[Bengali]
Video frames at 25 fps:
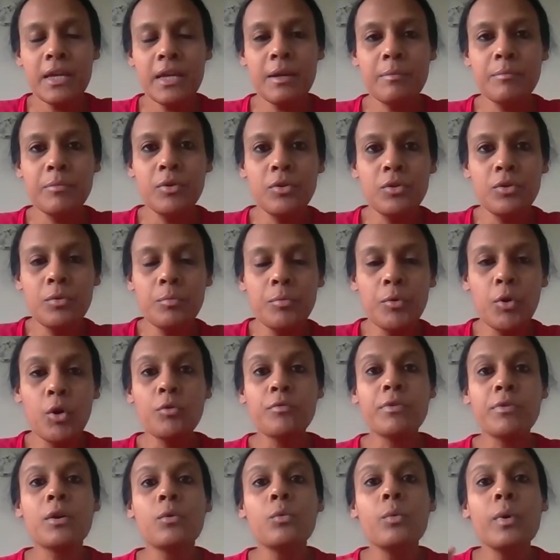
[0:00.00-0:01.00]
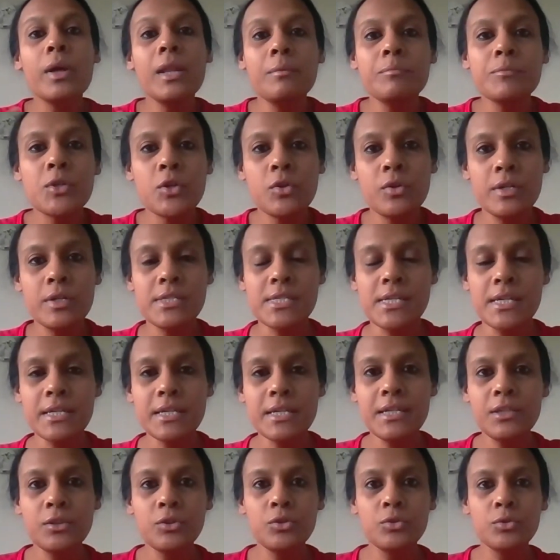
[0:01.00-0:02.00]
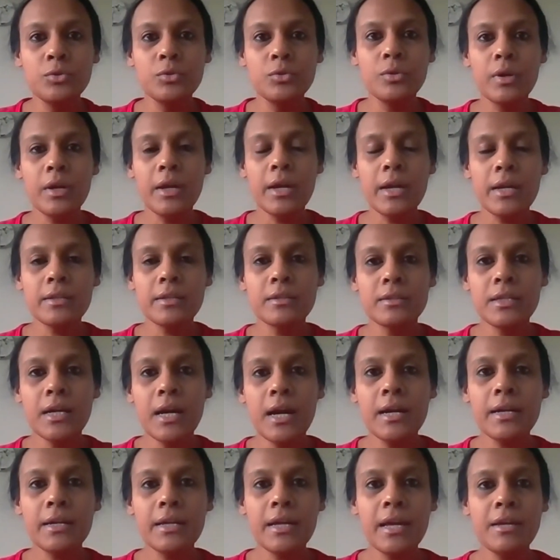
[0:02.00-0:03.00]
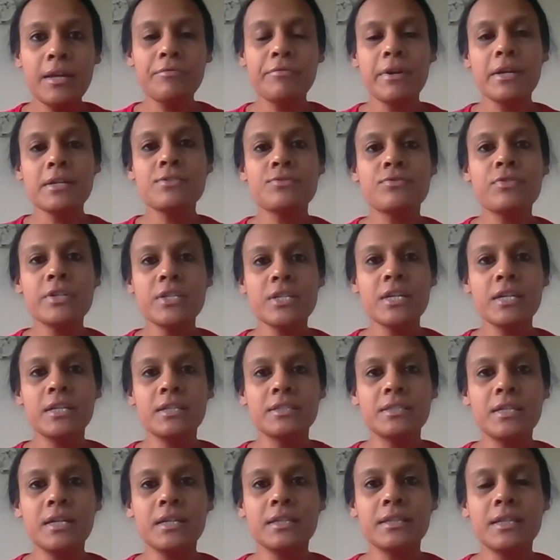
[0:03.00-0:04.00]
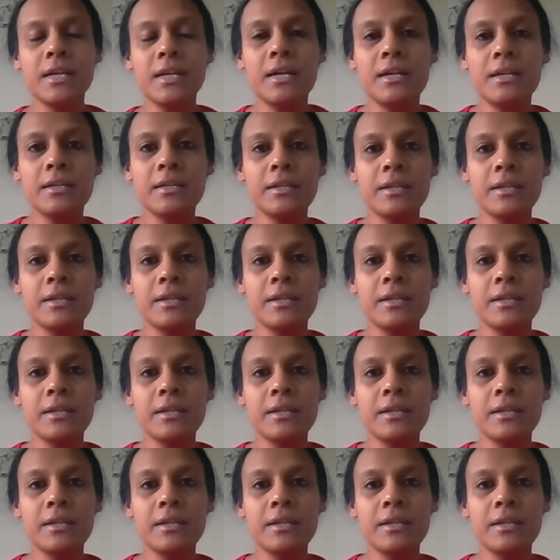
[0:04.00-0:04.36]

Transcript: এবং খুব ওভারওয়েলমড হয়ে যায় কিন্তু তার এই ফ্রাস্ট্রেশনটা তার